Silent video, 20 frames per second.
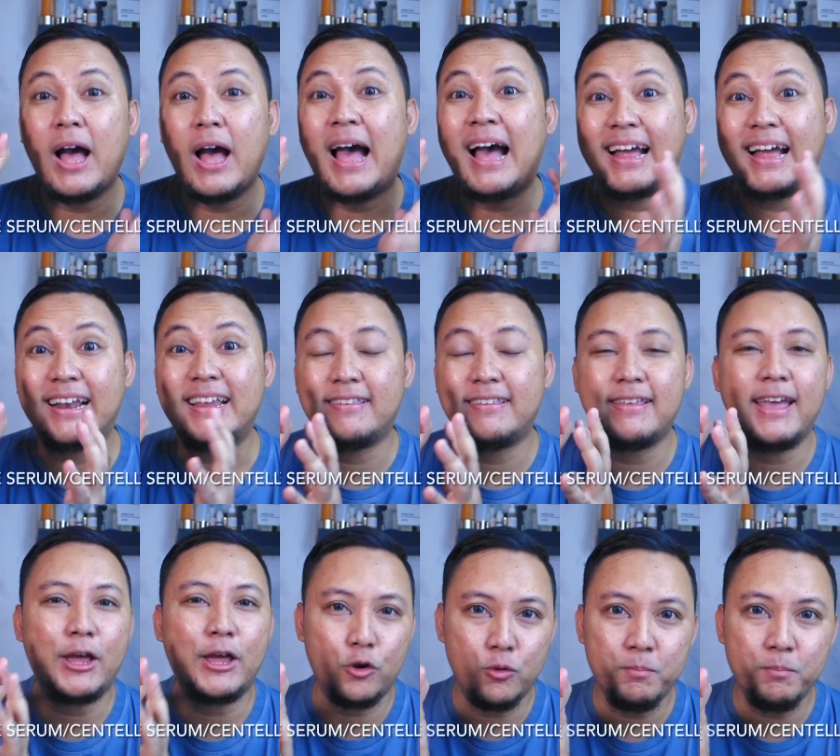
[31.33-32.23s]
acne
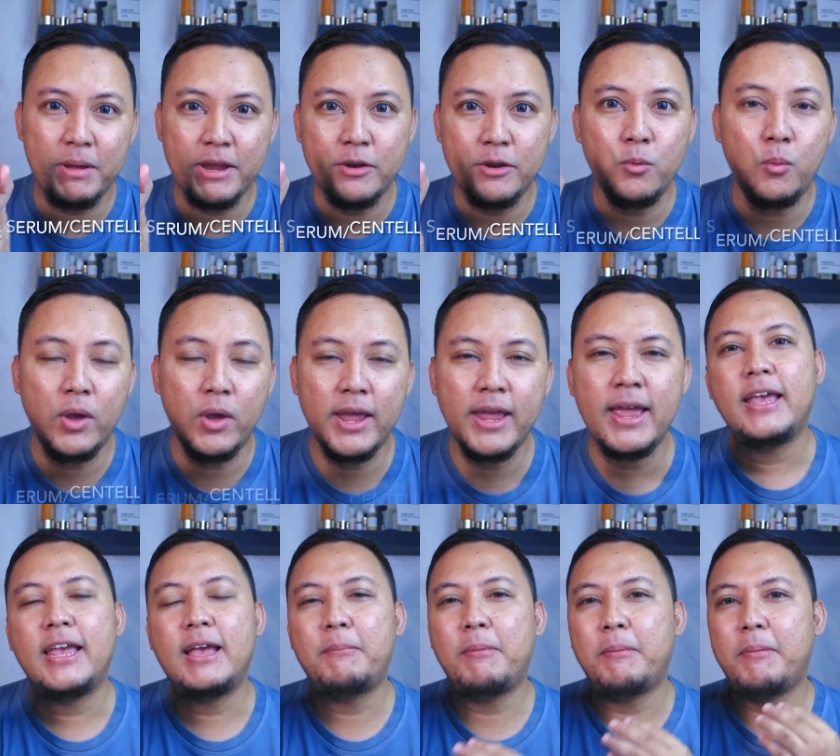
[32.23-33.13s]
serum by the way
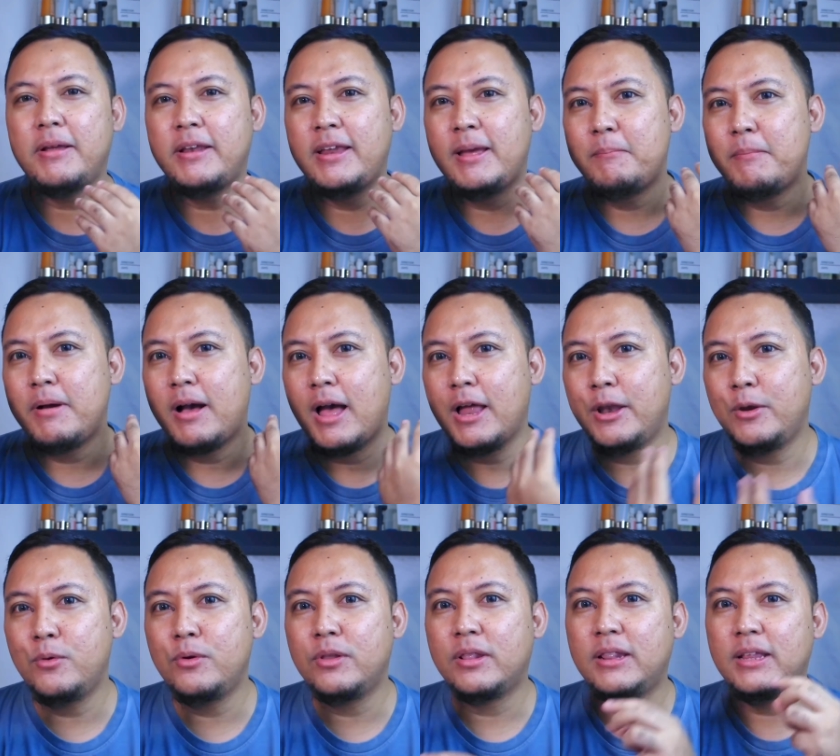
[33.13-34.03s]
yang memang dia
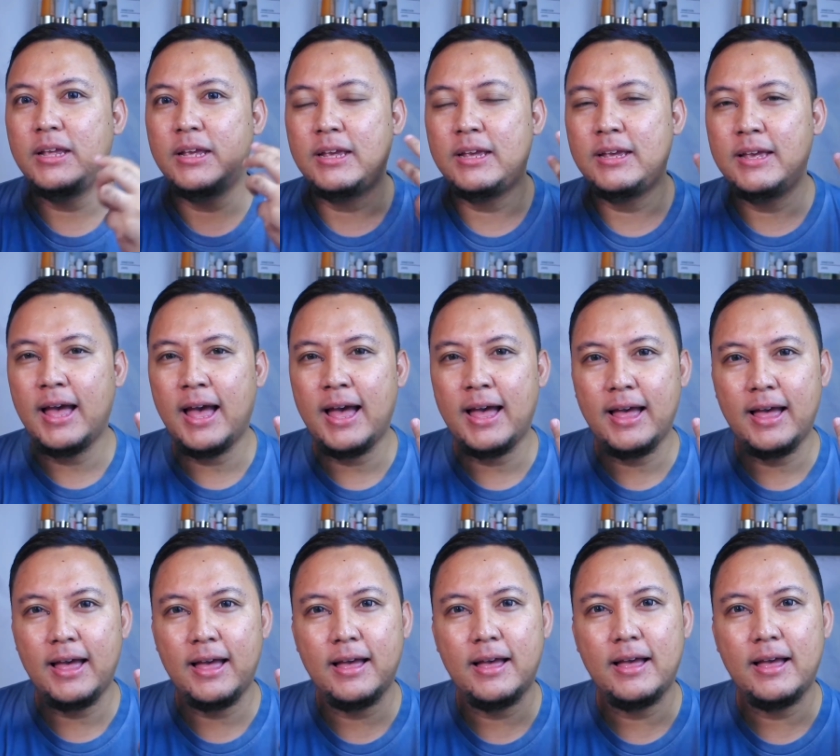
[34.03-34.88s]
mengandung tiga